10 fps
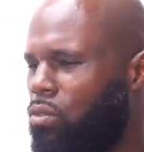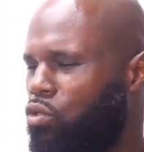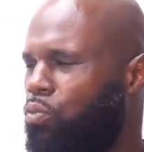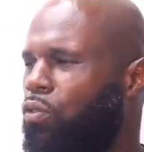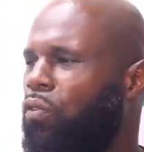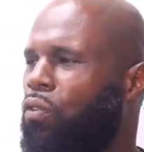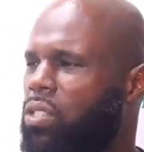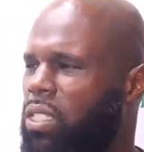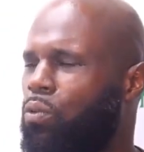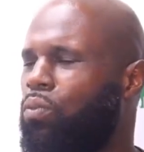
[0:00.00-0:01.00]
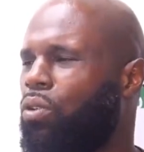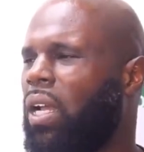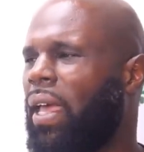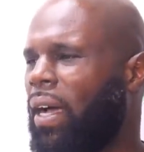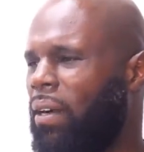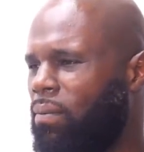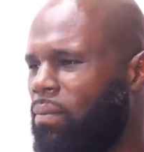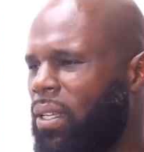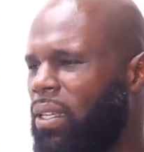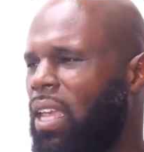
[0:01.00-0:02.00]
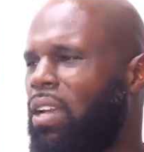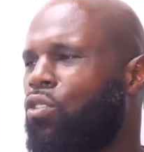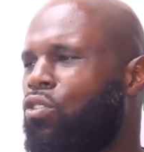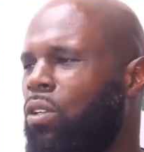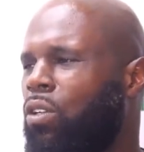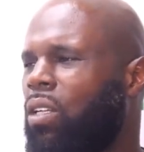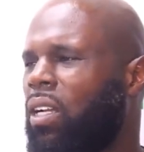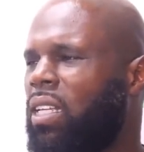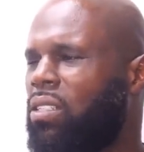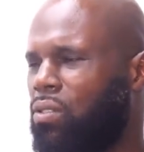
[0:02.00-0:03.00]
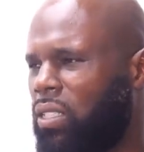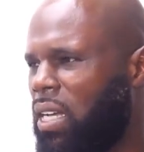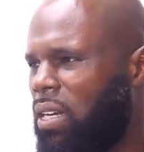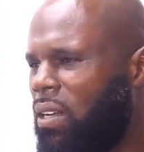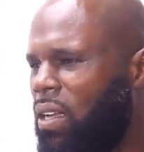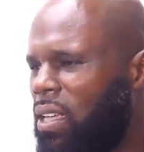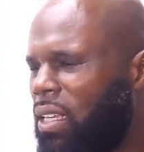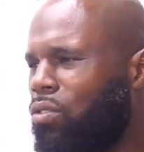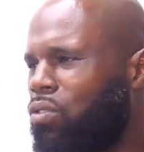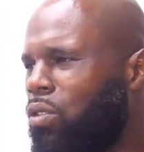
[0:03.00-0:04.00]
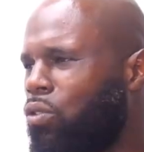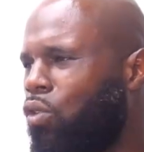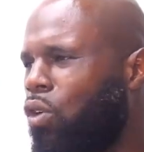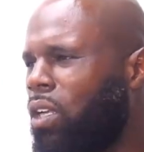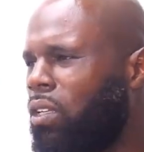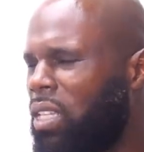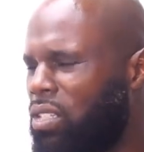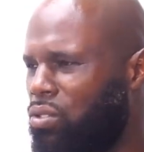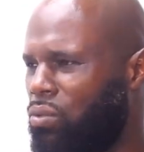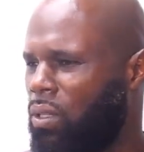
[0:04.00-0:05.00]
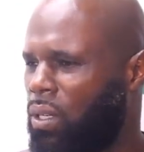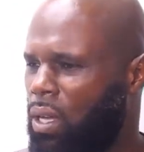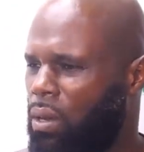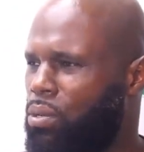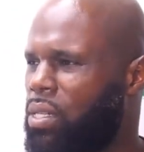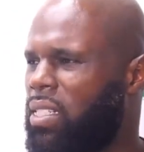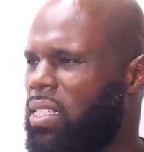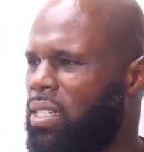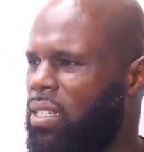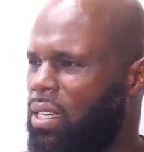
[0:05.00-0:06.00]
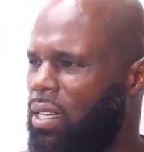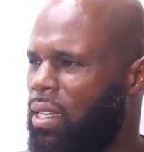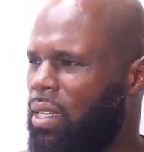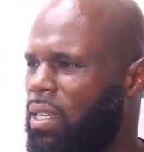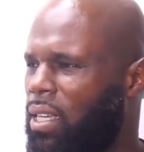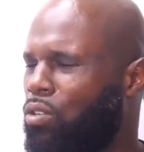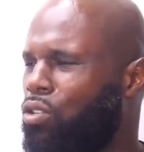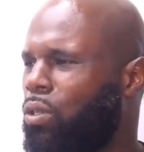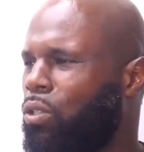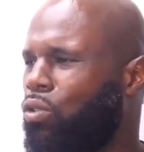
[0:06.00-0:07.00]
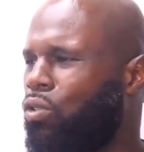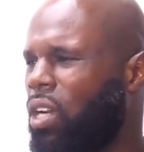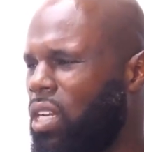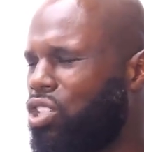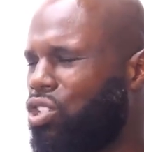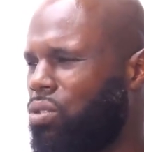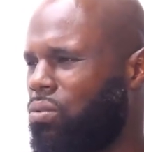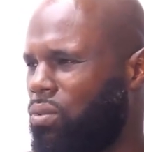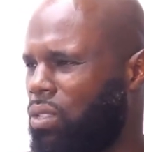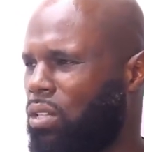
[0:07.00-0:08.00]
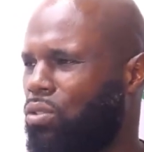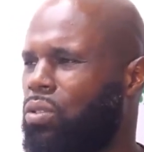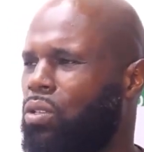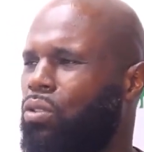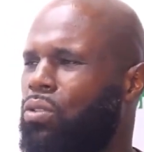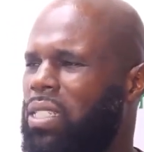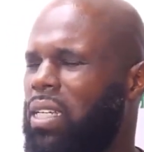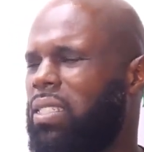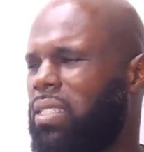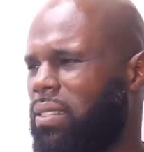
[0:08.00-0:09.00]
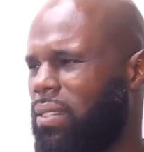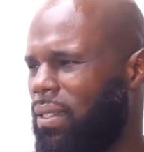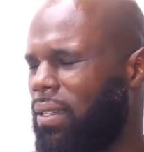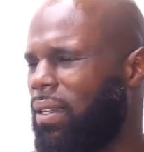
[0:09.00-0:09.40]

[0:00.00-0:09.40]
du plus foncé au plus clair, quelle que soit notre classe sociale, quelle que soit notre orientation politique, quelle que soit notre religion, quel que soit notre sexe,